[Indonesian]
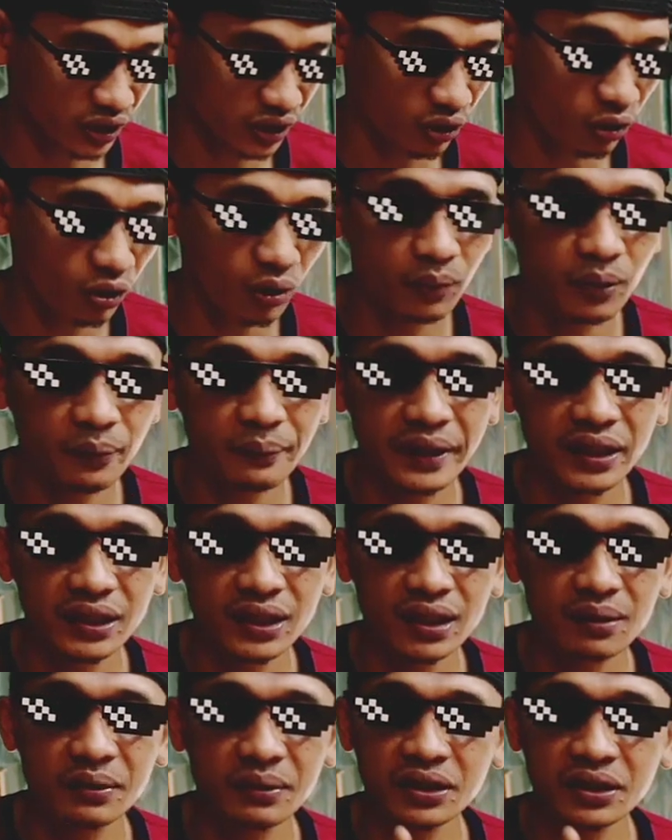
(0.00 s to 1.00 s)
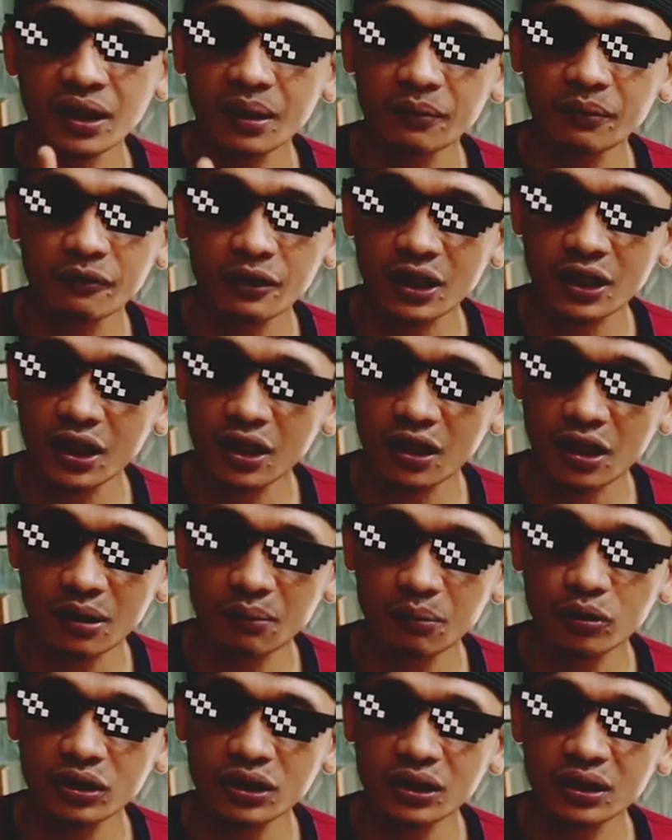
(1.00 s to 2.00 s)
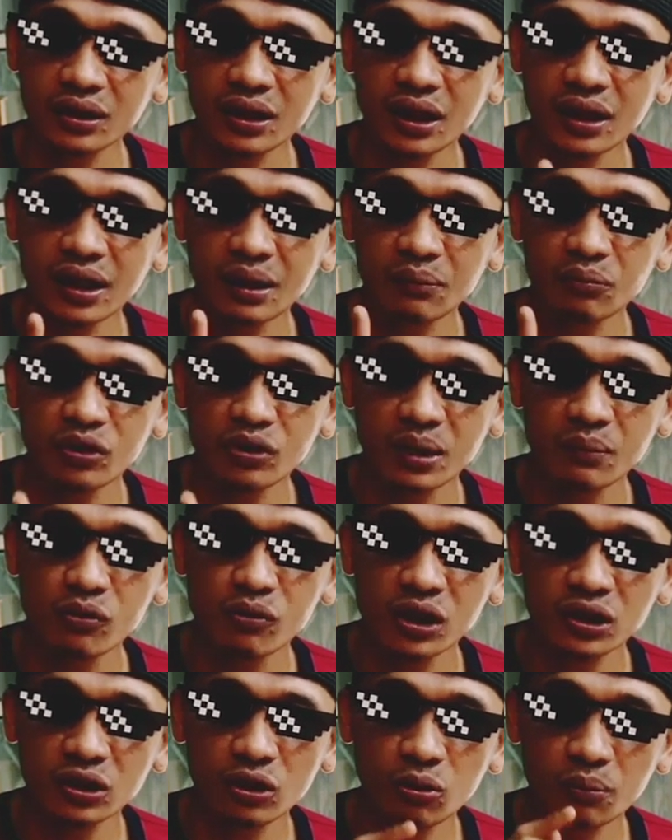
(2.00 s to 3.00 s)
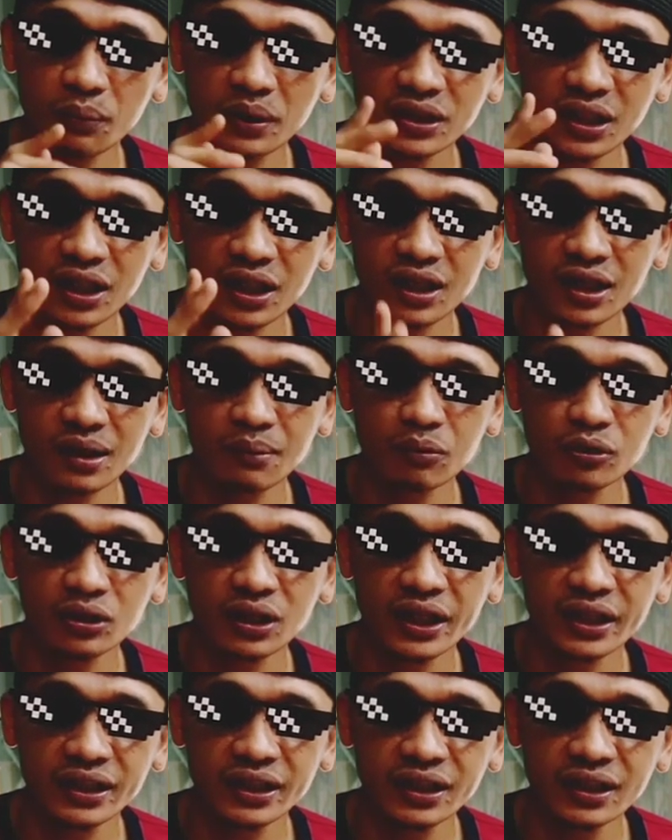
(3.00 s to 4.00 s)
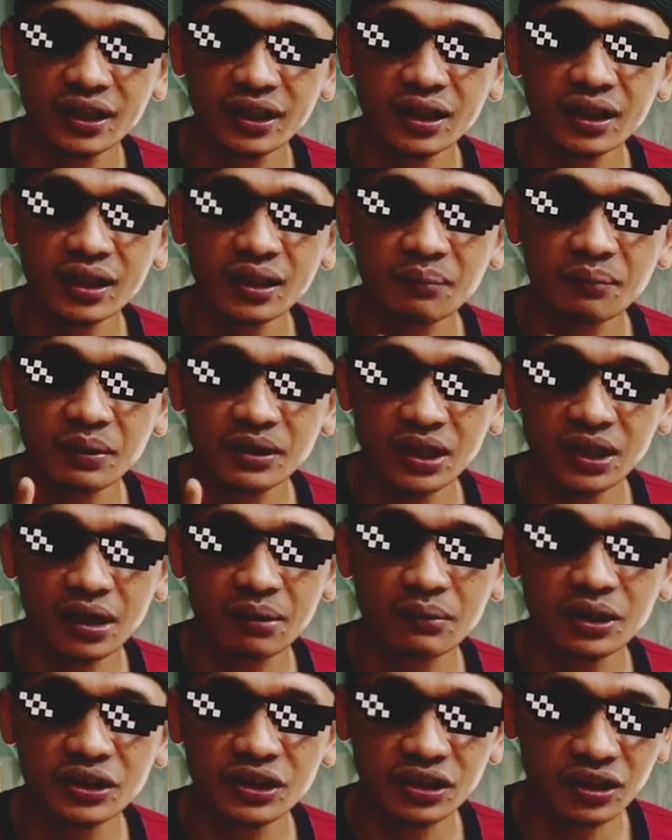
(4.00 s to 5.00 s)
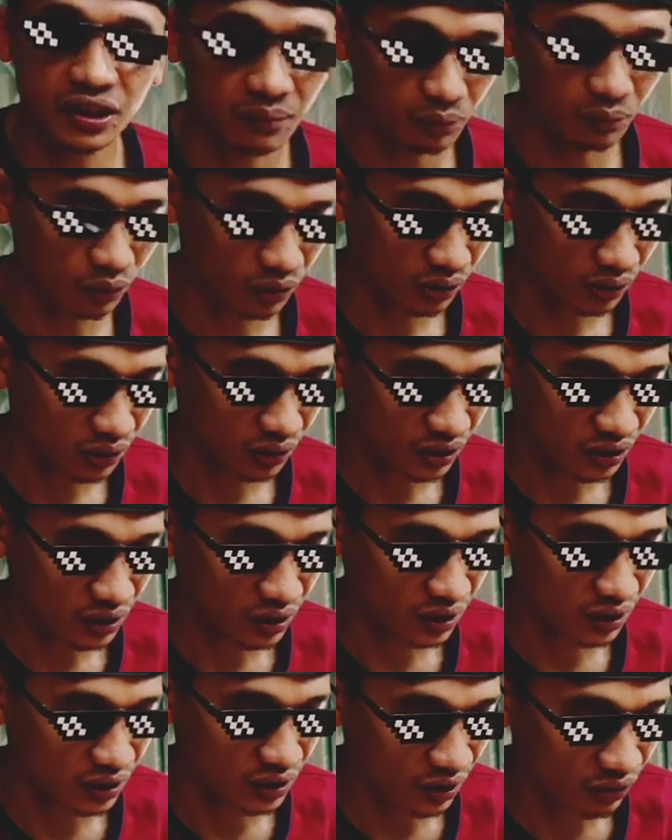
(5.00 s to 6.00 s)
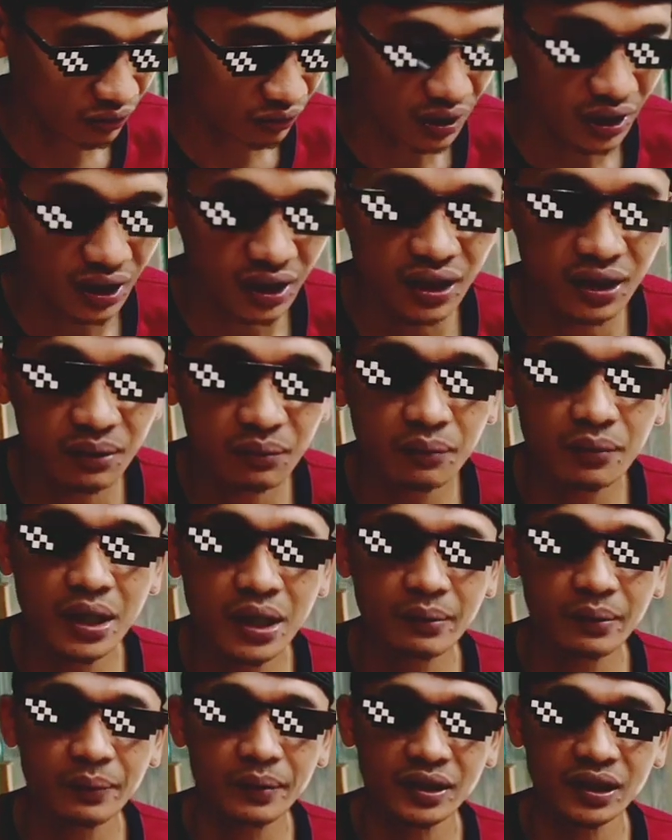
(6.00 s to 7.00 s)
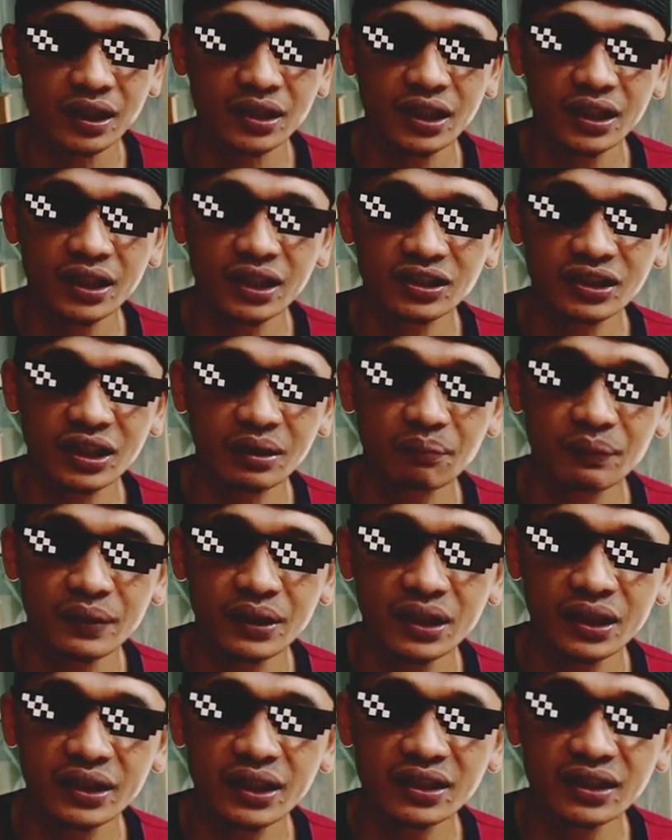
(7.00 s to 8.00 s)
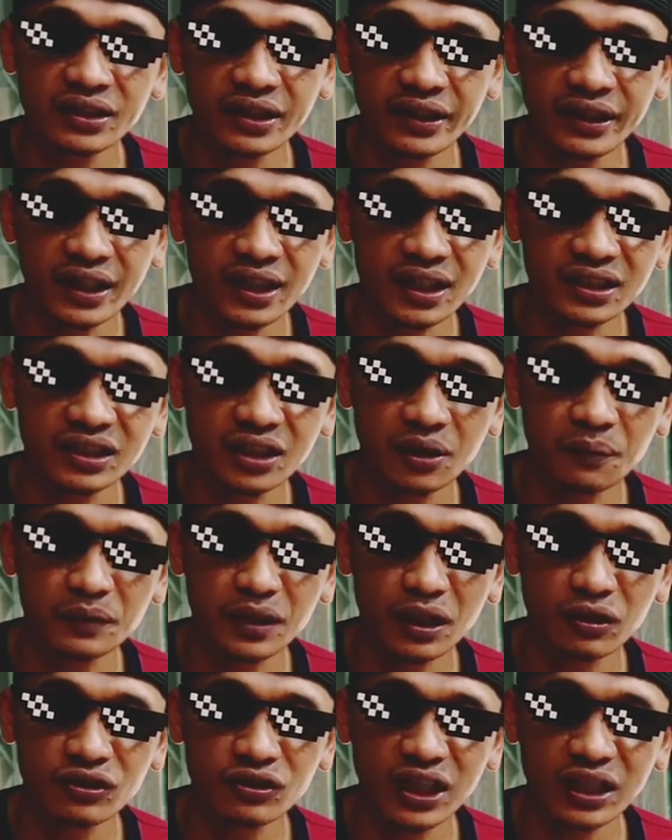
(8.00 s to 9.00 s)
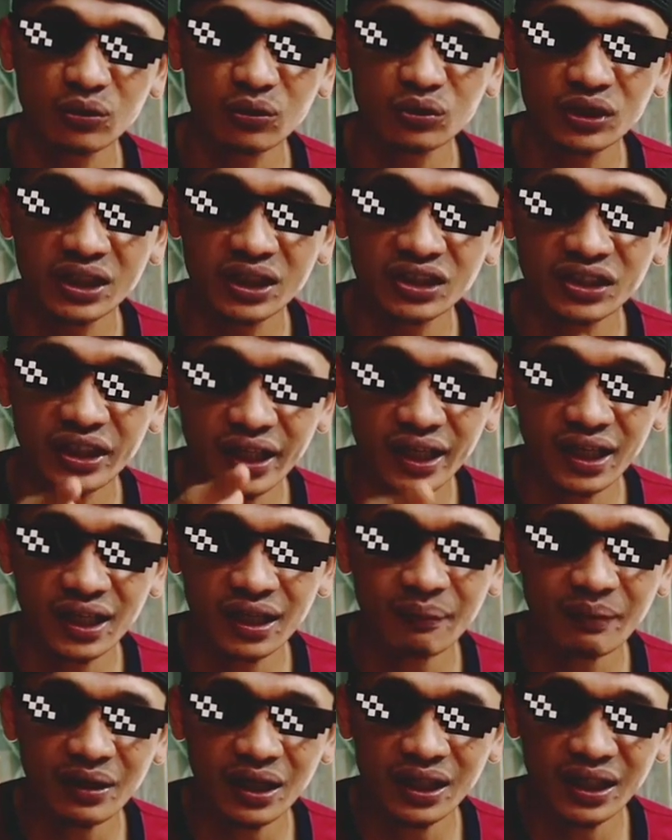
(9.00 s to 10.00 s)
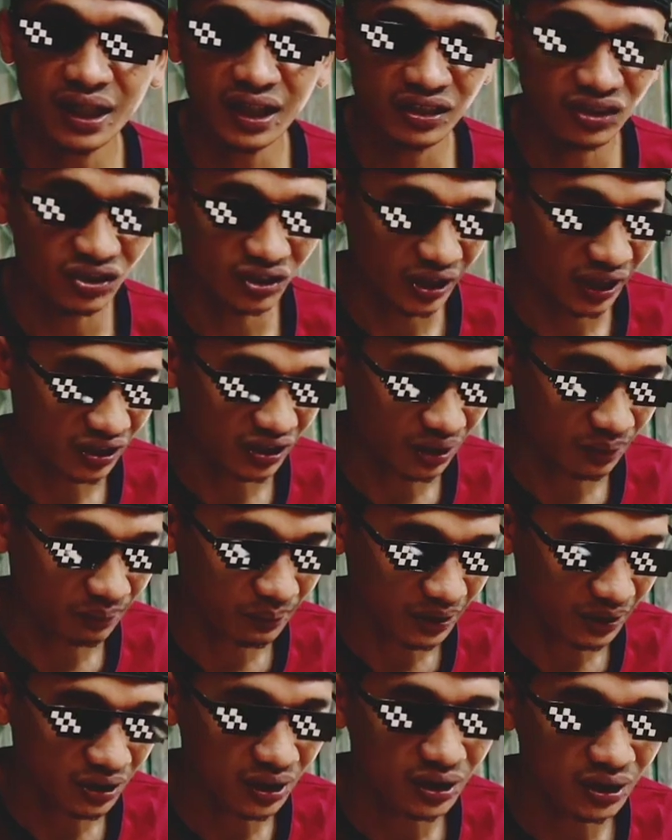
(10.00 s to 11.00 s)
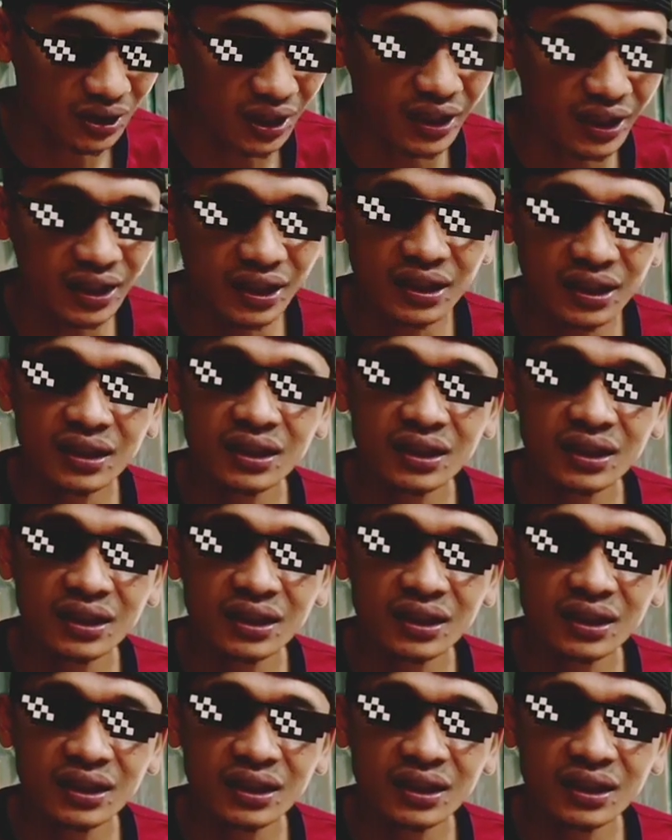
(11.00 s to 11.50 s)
kolom komentar masalah pewarnaan rambut, abu-abu atau masalah rambut lainnya, masalah bleaching rambut. Di sini saya sudah ada beberapa pertanyaan yang saya pilih dan saya akan jawab satu-satu. Jadi saya harap kalian stay sampai selesai ya.